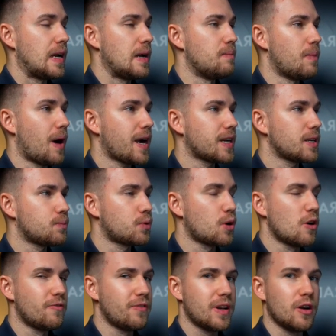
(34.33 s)
Market
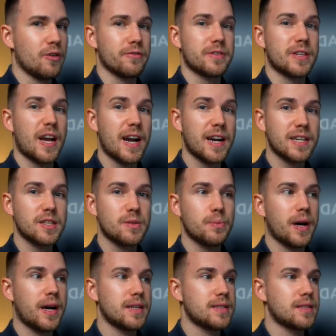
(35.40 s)
Profile auf
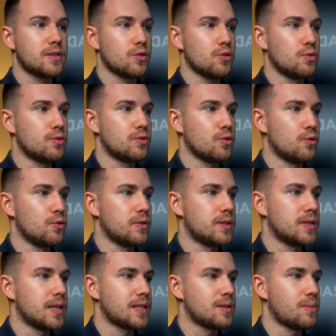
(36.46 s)
Tagesbasis und
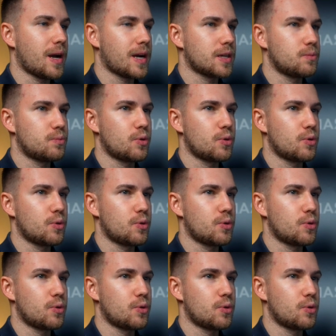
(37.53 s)
unten das Market